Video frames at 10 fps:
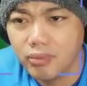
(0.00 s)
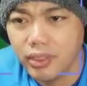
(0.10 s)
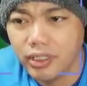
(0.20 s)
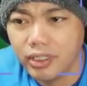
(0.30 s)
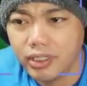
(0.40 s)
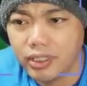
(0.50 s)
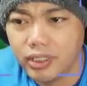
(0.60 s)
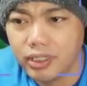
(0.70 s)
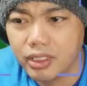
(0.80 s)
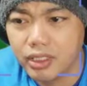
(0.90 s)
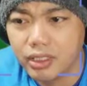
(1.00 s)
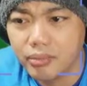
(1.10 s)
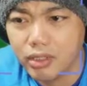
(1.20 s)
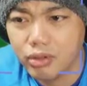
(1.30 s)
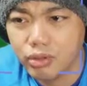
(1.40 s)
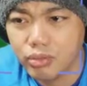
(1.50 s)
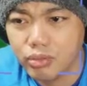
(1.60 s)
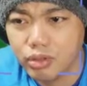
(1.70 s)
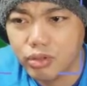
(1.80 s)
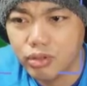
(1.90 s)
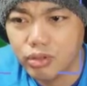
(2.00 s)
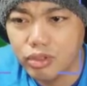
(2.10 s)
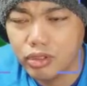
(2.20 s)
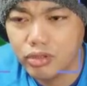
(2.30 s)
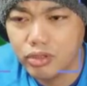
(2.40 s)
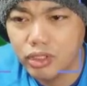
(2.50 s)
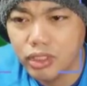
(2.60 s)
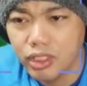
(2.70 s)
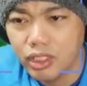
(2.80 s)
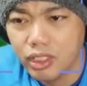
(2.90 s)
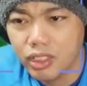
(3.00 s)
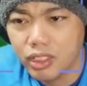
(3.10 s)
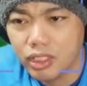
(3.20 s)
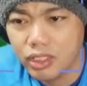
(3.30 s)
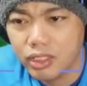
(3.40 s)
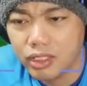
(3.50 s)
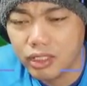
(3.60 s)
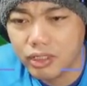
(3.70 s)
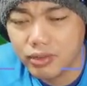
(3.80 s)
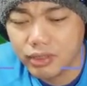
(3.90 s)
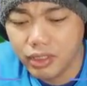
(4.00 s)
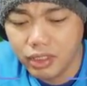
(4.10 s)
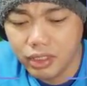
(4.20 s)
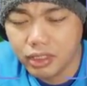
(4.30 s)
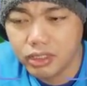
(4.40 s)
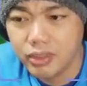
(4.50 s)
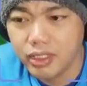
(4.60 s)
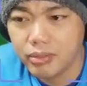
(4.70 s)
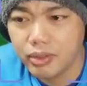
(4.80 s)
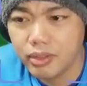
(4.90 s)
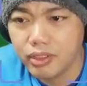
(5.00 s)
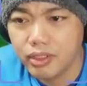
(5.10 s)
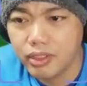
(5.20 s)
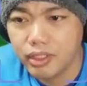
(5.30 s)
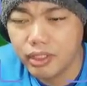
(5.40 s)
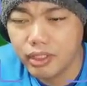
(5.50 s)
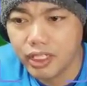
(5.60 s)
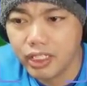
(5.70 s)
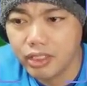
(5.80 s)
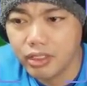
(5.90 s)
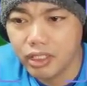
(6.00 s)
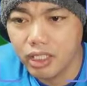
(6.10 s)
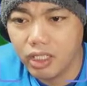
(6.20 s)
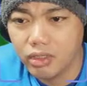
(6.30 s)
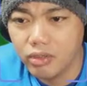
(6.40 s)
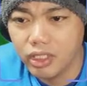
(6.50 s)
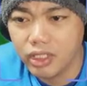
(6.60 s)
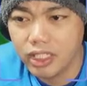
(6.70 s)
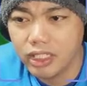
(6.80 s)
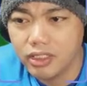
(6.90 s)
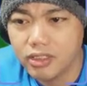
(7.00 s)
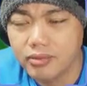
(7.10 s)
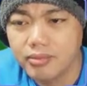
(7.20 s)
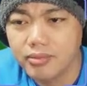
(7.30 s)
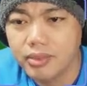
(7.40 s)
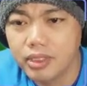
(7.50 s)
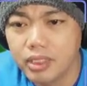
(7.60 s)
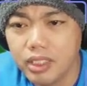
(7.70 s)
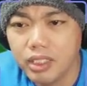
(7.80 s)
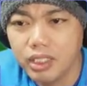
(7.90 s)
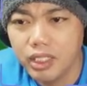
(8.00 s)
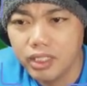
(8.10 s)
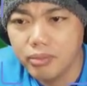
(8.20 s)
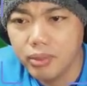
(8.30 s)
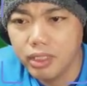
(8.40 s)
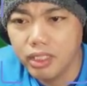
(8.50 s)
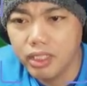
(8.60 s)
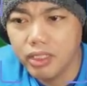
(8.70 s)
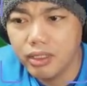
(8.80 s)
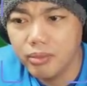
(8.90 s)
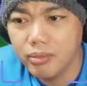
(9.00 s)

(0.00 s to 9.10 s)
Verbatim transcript: finger. Pasok mo yung uh, index finger mo. Right. Ang una, right. And then pagka ah,